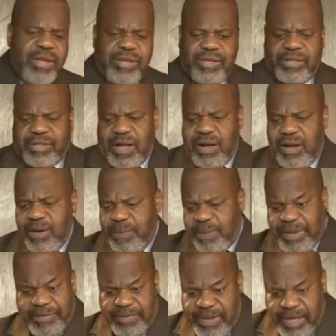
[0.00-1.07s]
celle
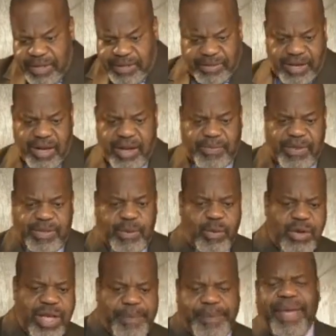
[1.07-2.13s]
privée, celle effectivement où
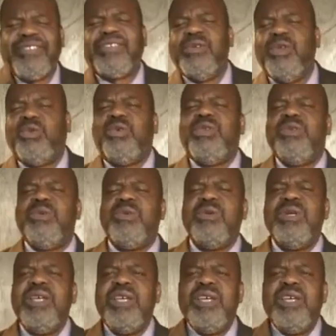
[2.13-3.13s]
il n'y a personne autour de nous,